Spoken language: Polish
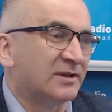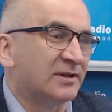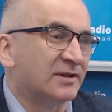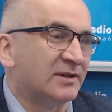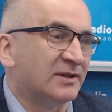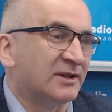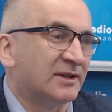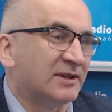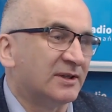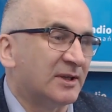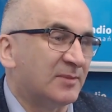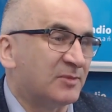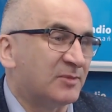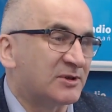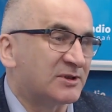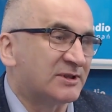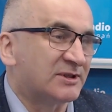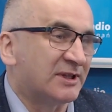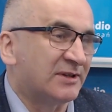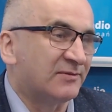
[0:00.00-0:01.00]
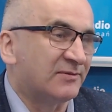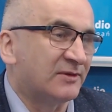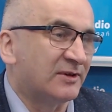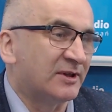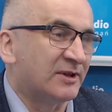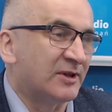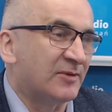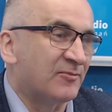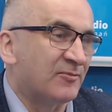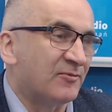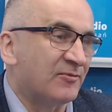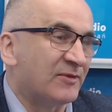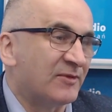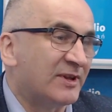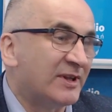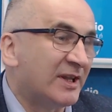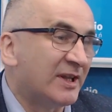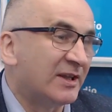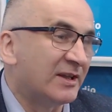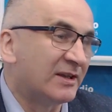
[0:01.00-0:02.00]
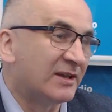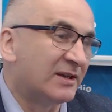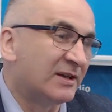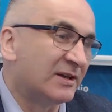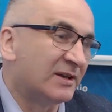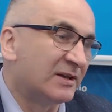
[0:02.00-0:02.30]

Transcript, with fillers: E, na podstawie tych